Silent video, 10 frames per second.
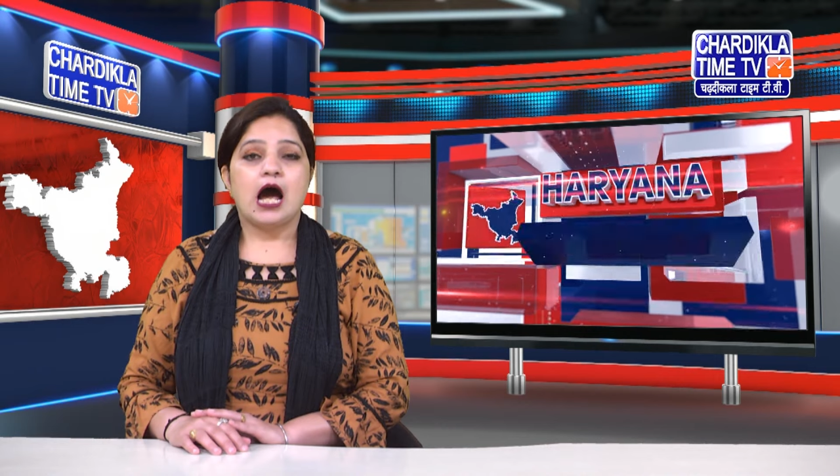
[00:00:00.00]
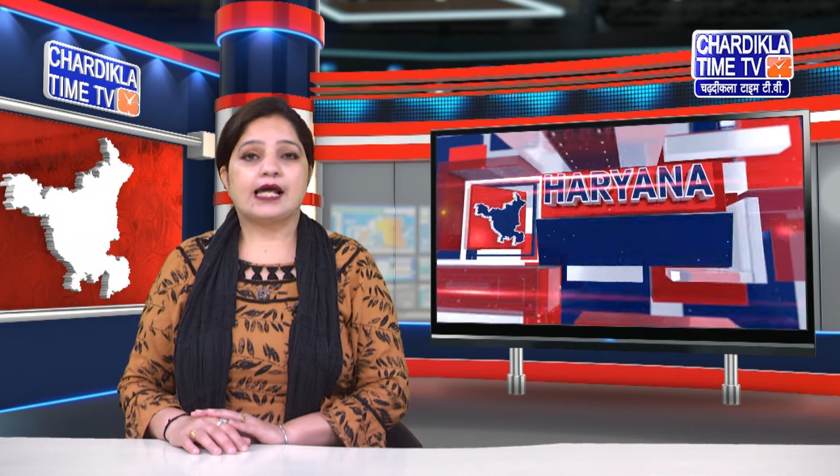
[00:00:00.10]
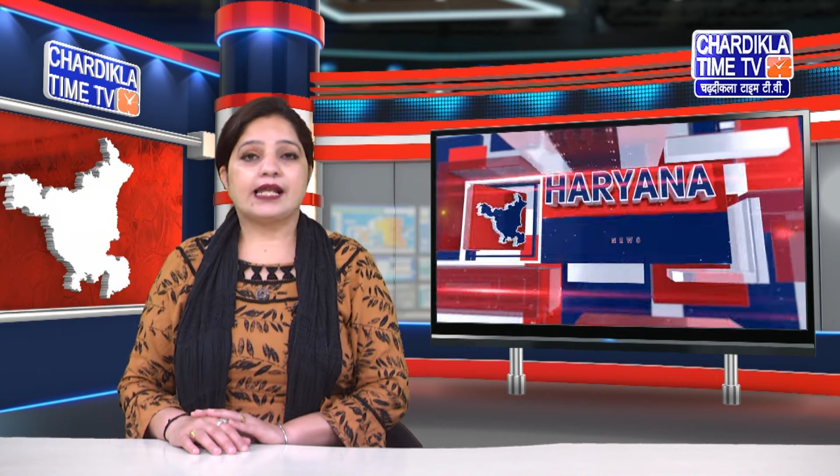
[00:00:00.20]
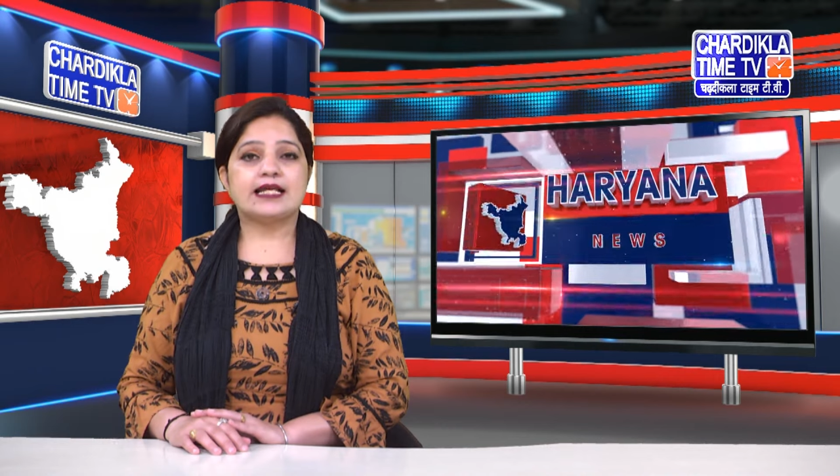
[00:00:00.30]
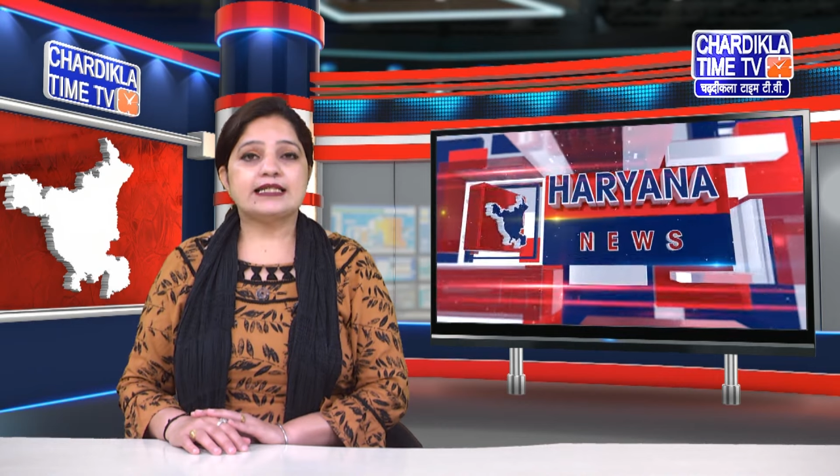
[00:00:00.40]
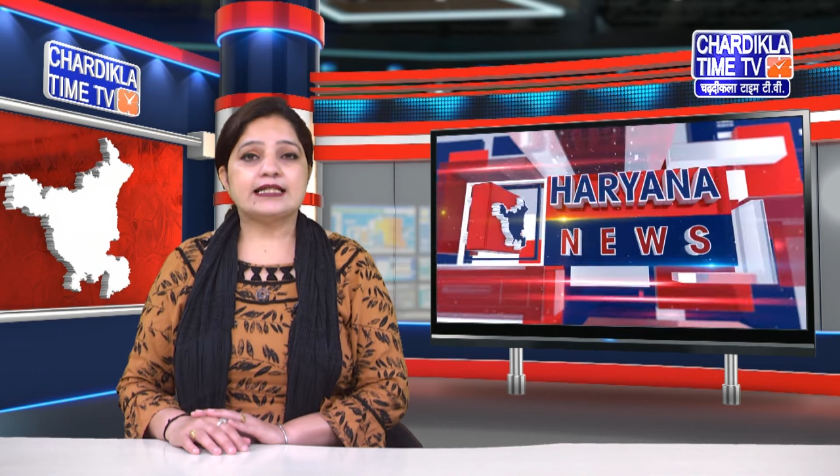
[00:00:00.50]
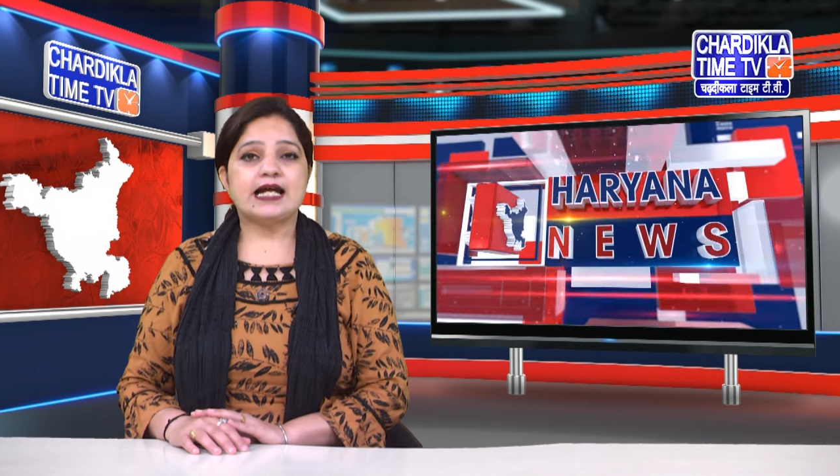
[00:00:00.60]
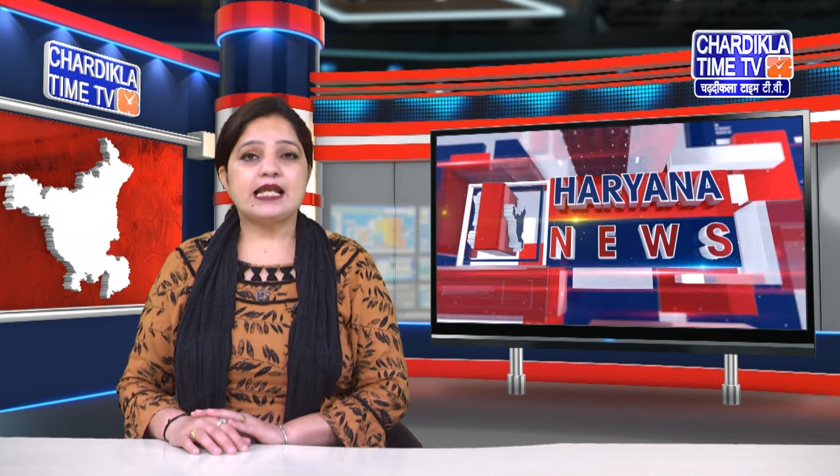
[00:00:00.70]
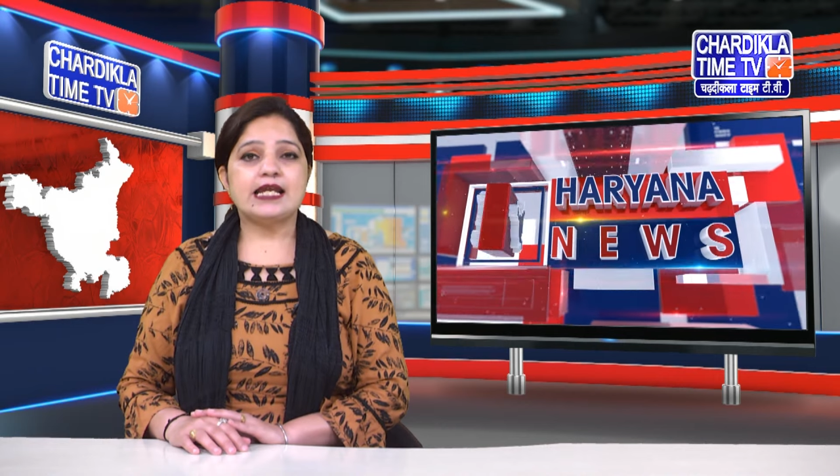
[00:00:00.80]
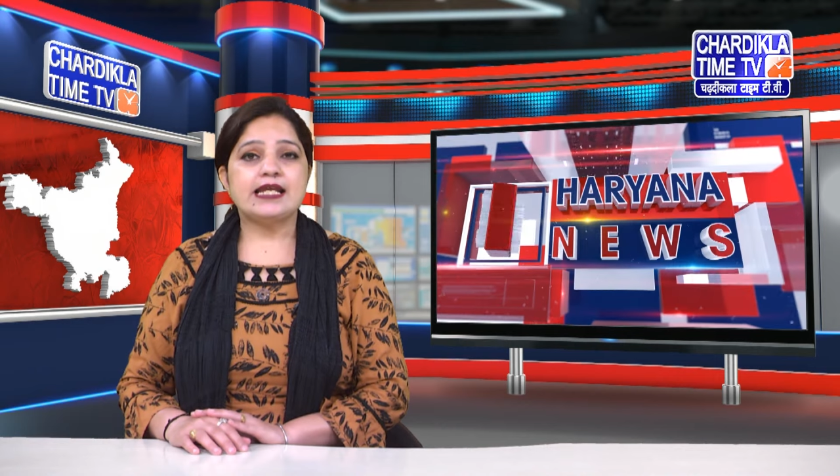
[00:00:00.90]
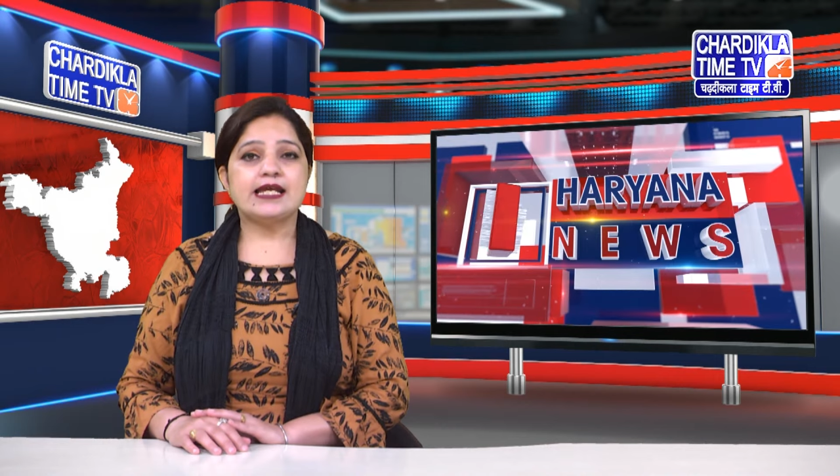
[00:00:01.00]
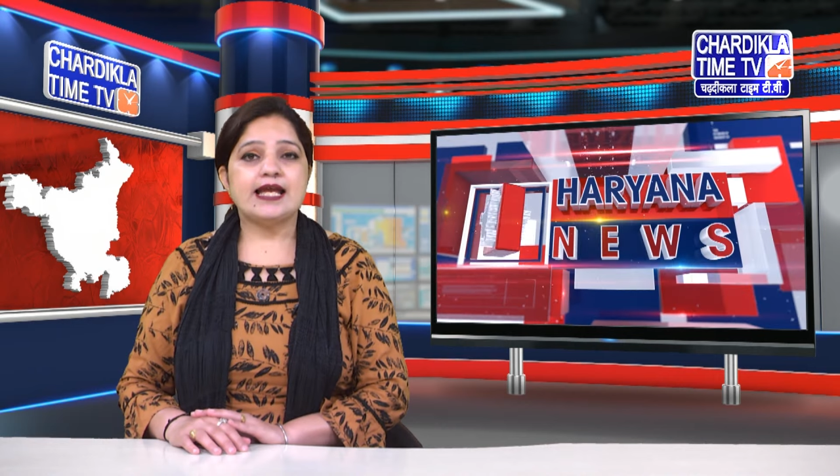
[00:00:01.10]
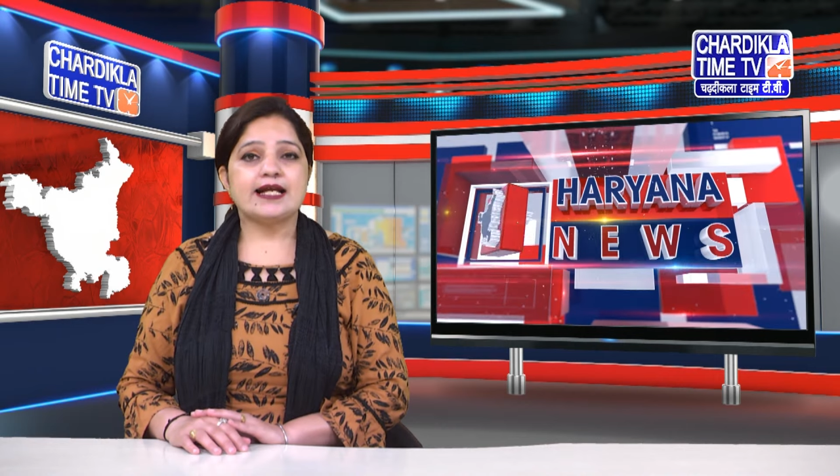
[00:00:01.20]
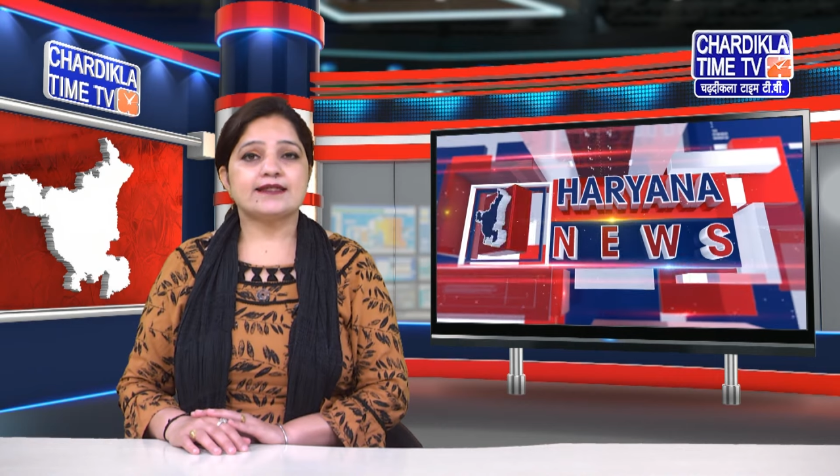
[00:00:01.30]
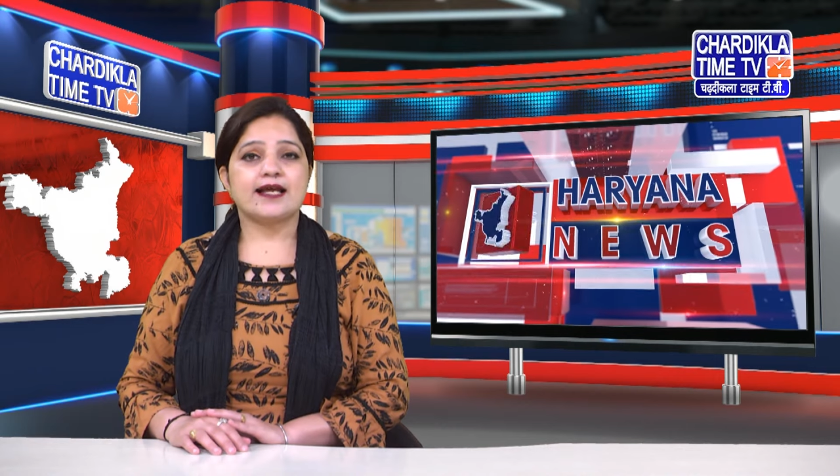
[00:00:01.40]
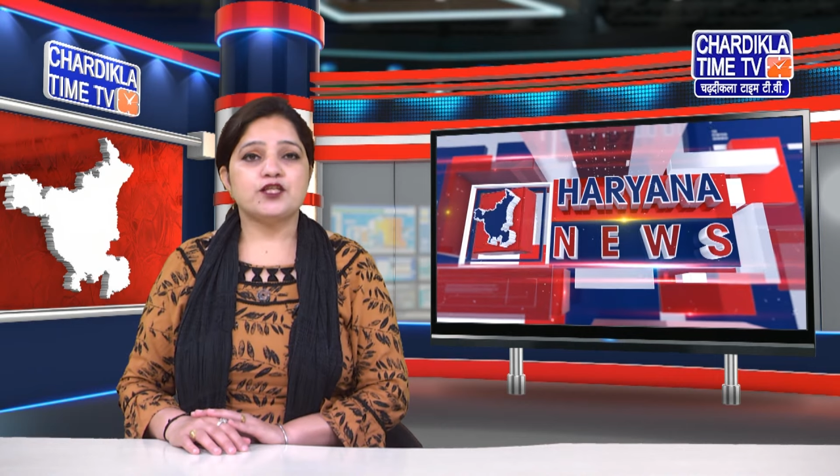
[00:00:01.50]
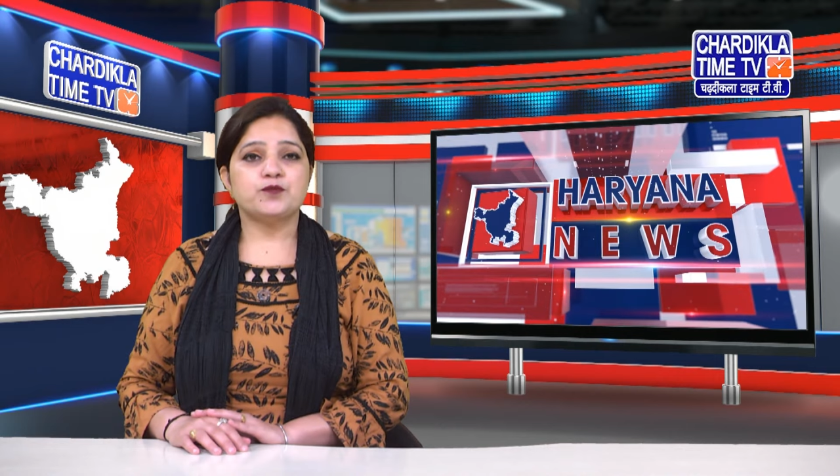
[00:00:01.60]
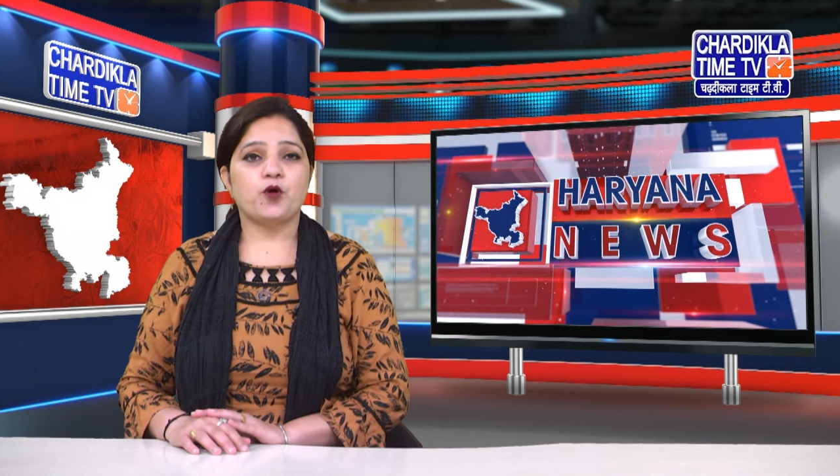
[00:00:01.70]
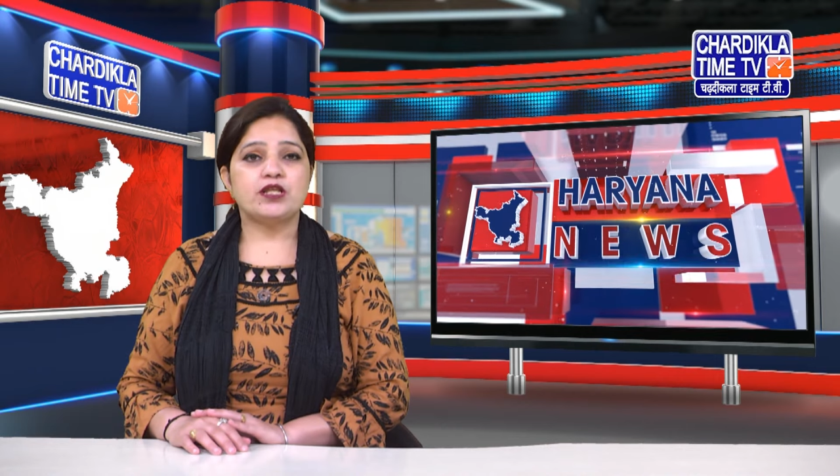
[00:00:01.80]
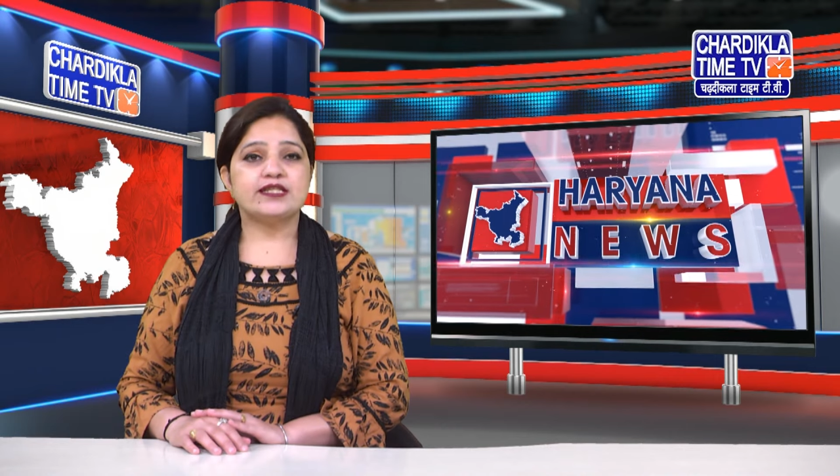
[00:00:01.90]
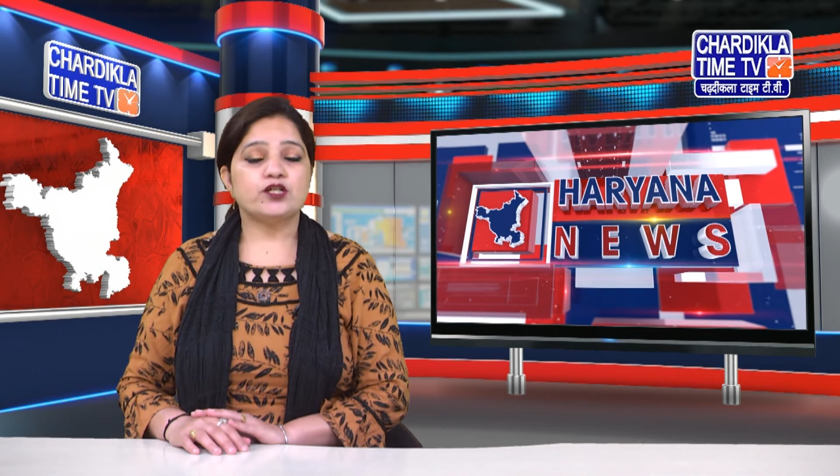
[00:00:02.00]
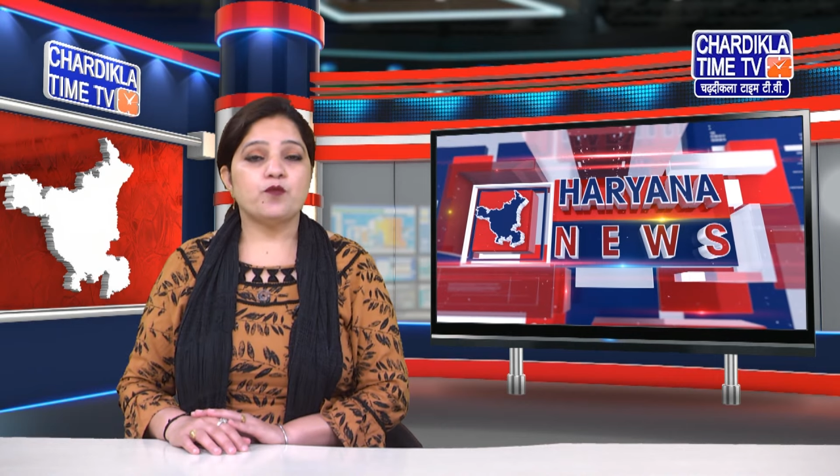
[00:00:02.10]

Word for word: हरियाणा सरकार ने नई एक्साइज पॉलिसी